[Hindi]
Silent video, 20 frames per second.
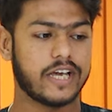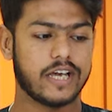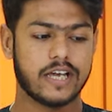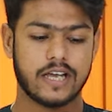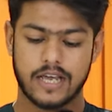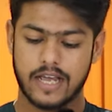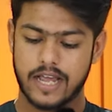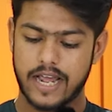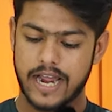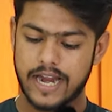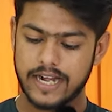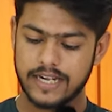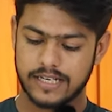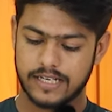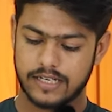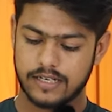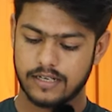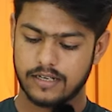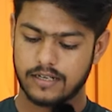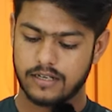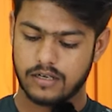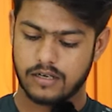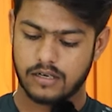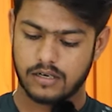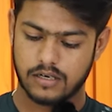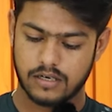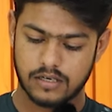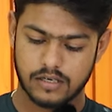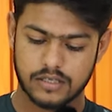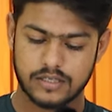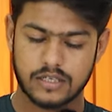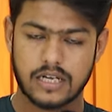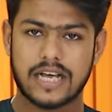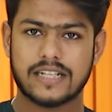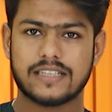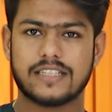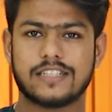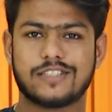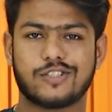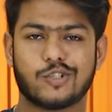है एंड Uh,
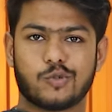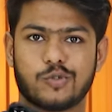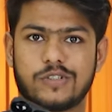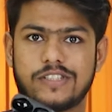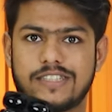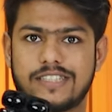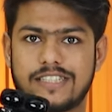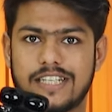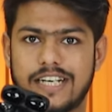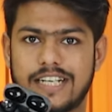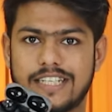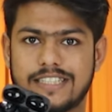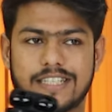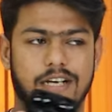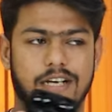अंदर से कुछ इस तरीके